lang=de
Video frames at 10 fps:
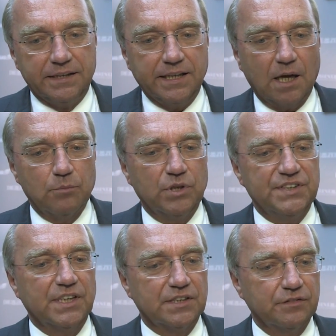
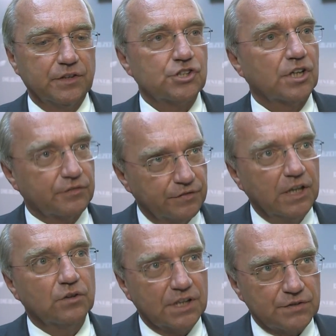dekarbonisierte Wirtschaft
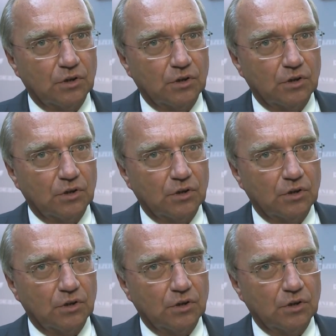will und das